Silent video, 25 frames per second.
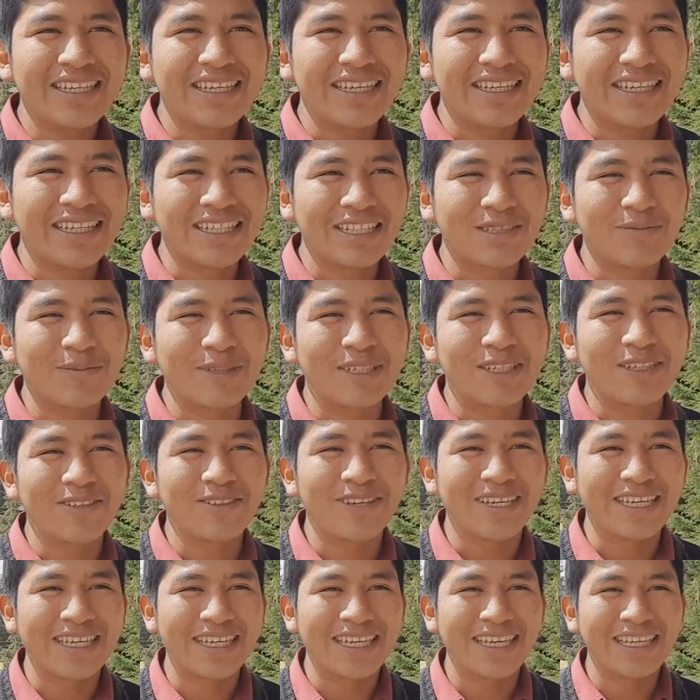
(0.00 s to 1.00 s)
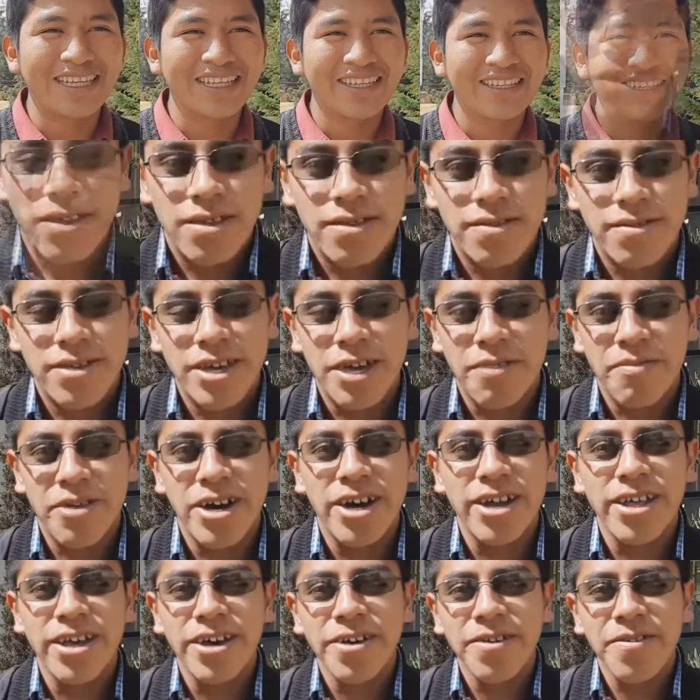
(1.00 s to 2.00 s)
y espiritualidad.
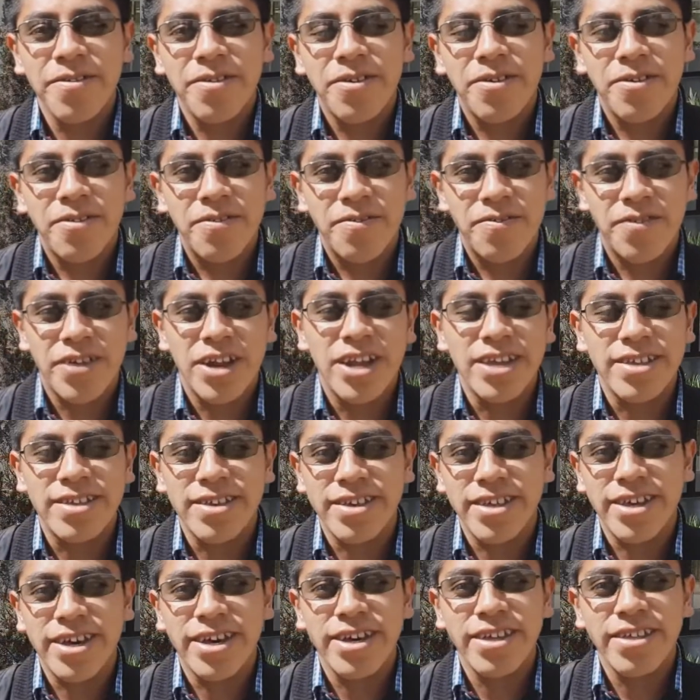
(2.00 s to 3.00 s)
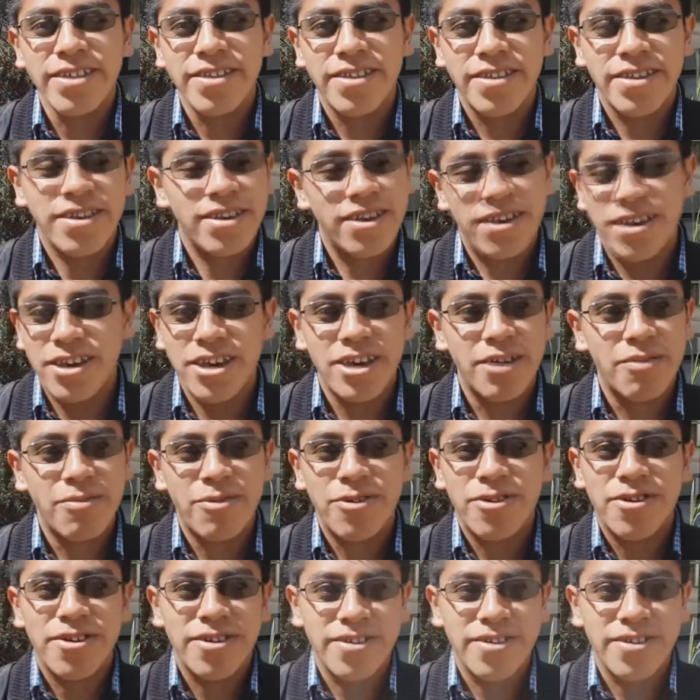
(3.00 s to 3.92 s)
Llamada, felicidad y amor.